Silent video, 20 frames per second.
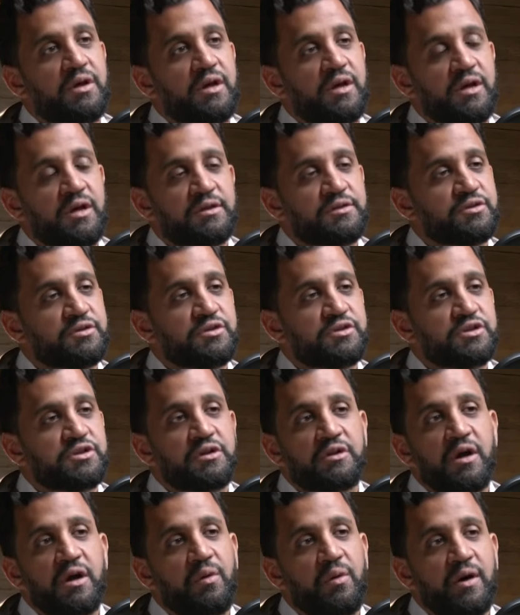11
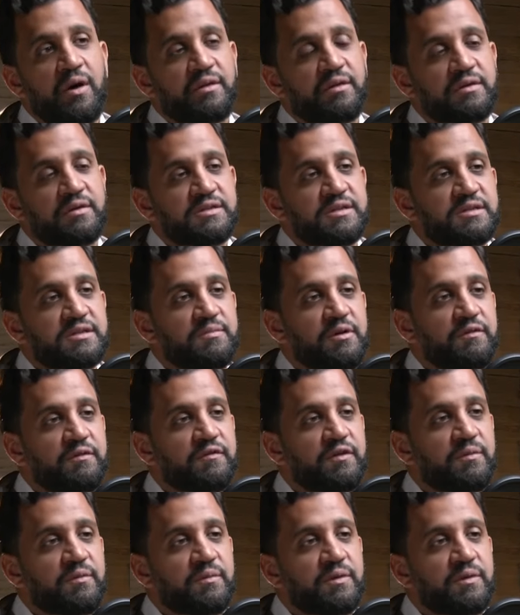شركه او اكثر استثمرت فيهم